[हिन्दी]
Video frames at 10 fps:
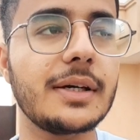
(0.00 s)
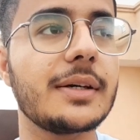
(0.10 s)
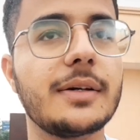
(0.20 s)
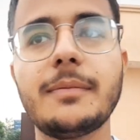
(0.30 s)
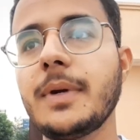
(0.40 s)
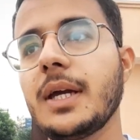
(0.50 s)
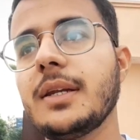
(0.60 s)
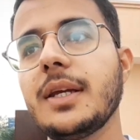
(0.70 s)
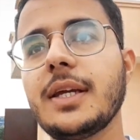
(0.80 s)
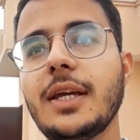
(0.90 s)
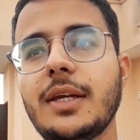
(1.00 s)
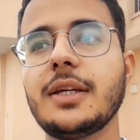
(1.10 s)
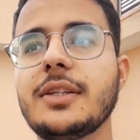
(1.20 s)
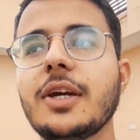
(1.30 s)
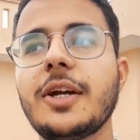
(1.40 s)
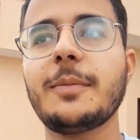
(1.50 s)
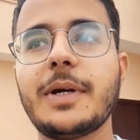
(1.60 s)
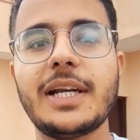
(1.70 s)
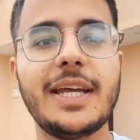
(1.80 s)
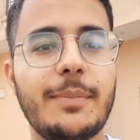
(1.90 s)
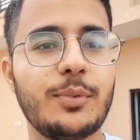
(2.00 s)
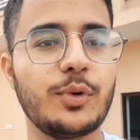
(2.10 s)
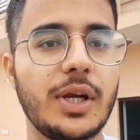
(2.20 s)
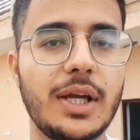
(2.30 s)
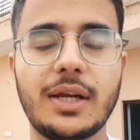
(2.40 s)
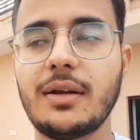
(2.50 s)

तक मैंने कितने घंटे पढ़ लिया है पूरे